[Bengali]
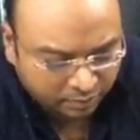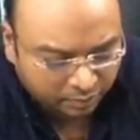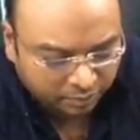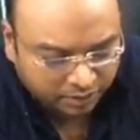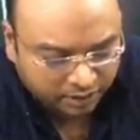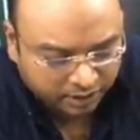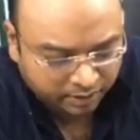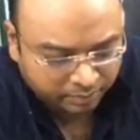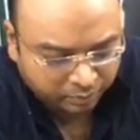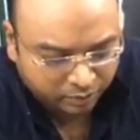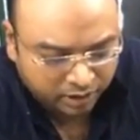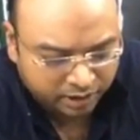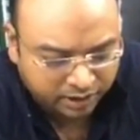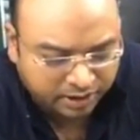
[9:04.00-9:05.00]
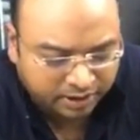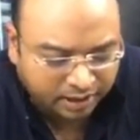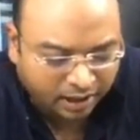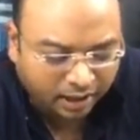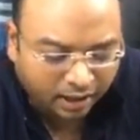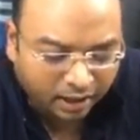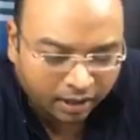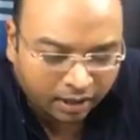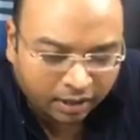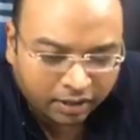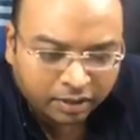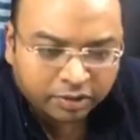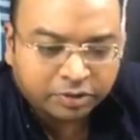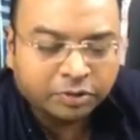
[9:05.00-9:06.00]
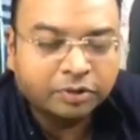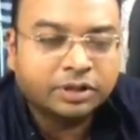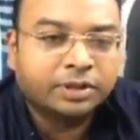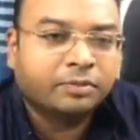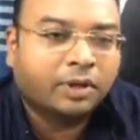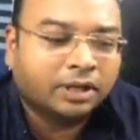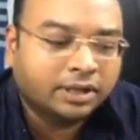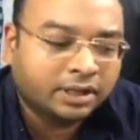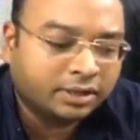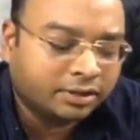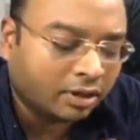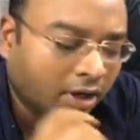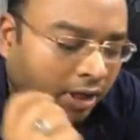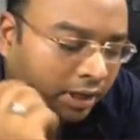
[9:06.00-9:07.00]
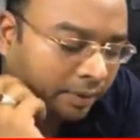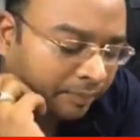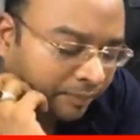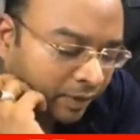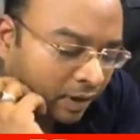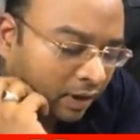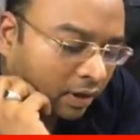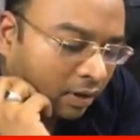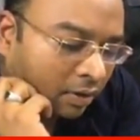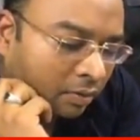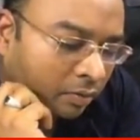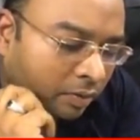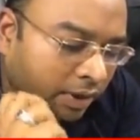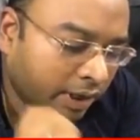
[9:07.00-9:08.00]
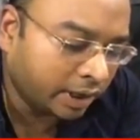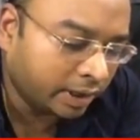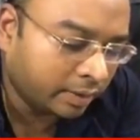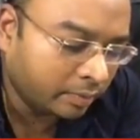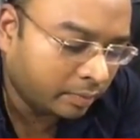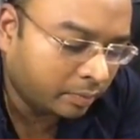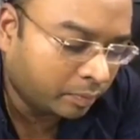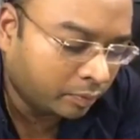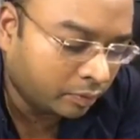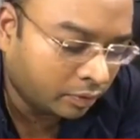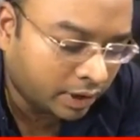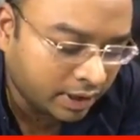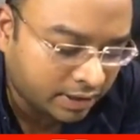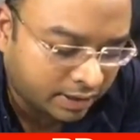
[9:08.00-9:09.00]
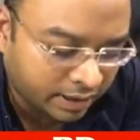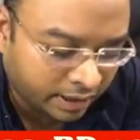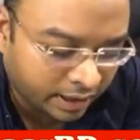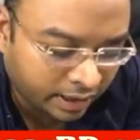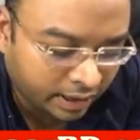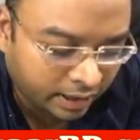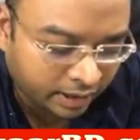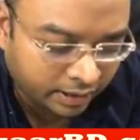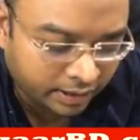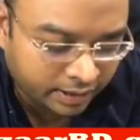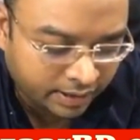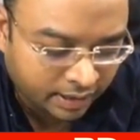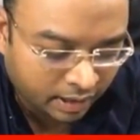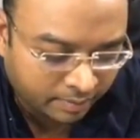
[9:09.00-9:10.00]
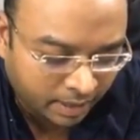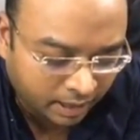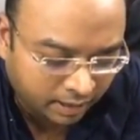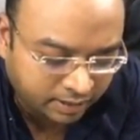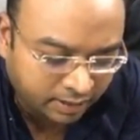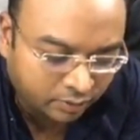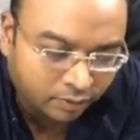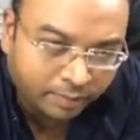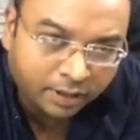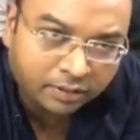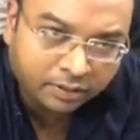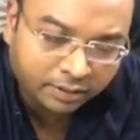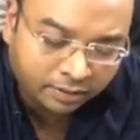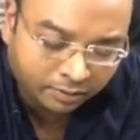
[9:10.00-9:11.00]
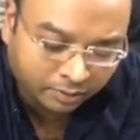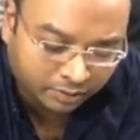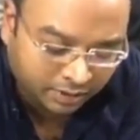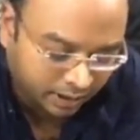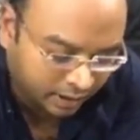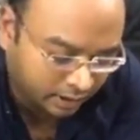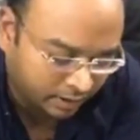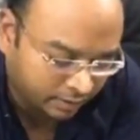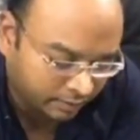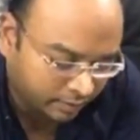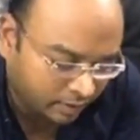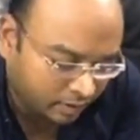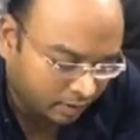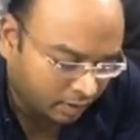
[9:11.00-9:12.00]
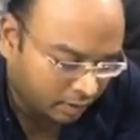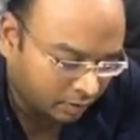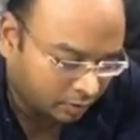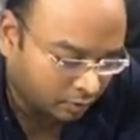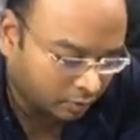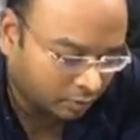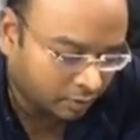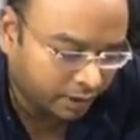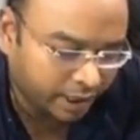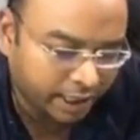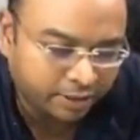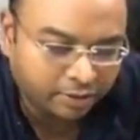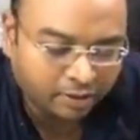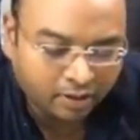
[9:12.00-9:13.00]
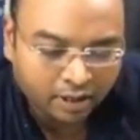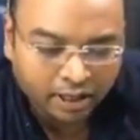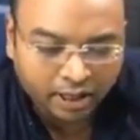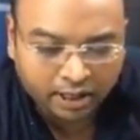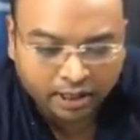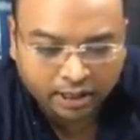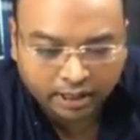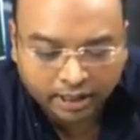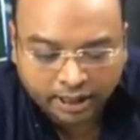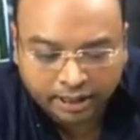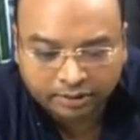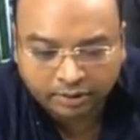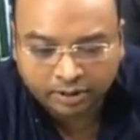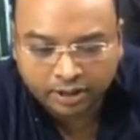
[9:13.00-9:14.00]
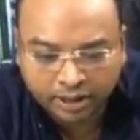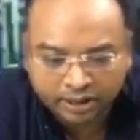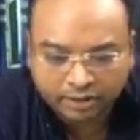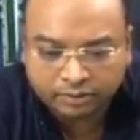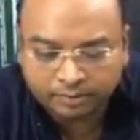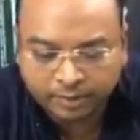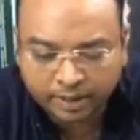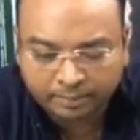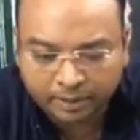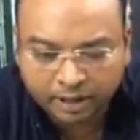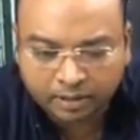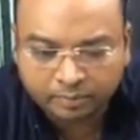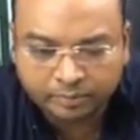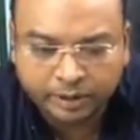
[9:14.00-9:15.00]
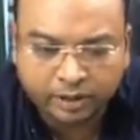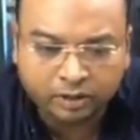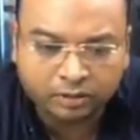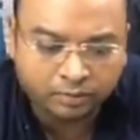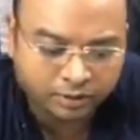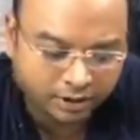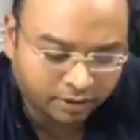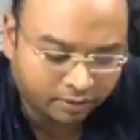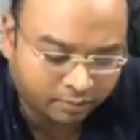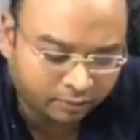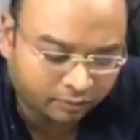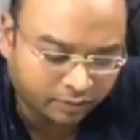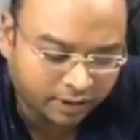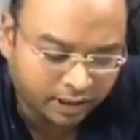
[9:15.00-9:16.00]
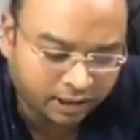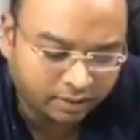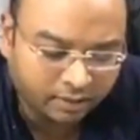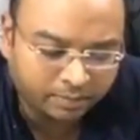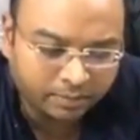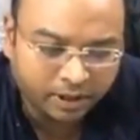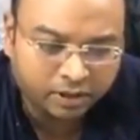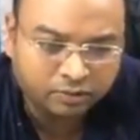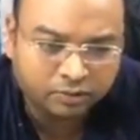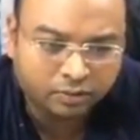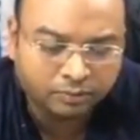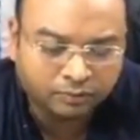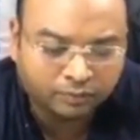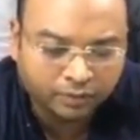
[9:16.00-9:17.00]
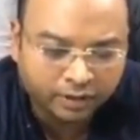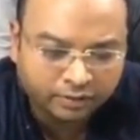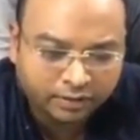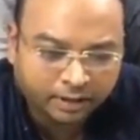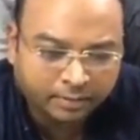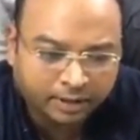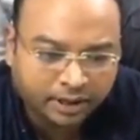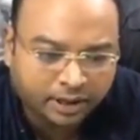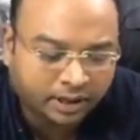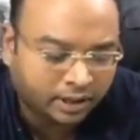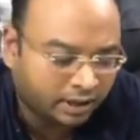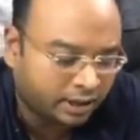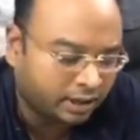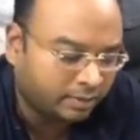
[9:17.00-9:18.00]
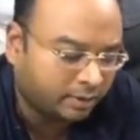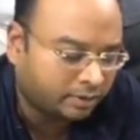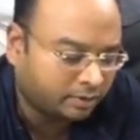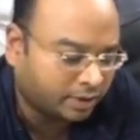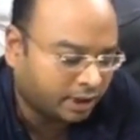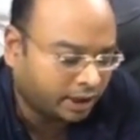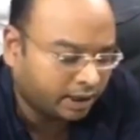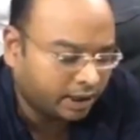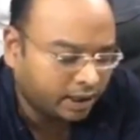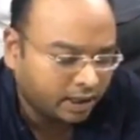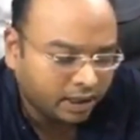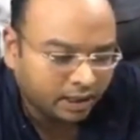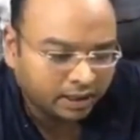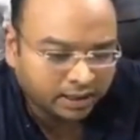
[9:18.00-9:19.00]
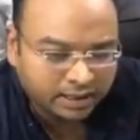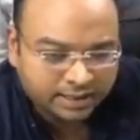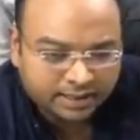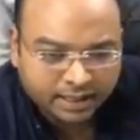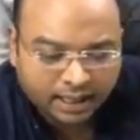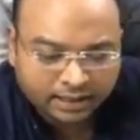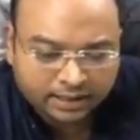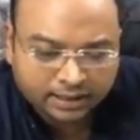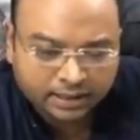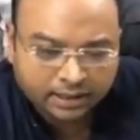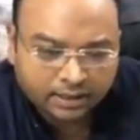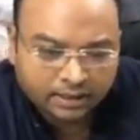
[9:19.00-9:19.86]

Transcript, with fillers: হচ্ছে পুরো দেশটা সজীব ওয়াজের উনি পুরো দেশটিকে ডিজিটাল বাংলাদেশে রূপান্তরিত করছেন তো এই ধরনের এই ধরনের কিছু ব্যাপার বিকল্প যে সমস্ত চিন্তা ভাবনা সমস্ত কিছু আমাদের নির্বাচনী লিস্টে আছে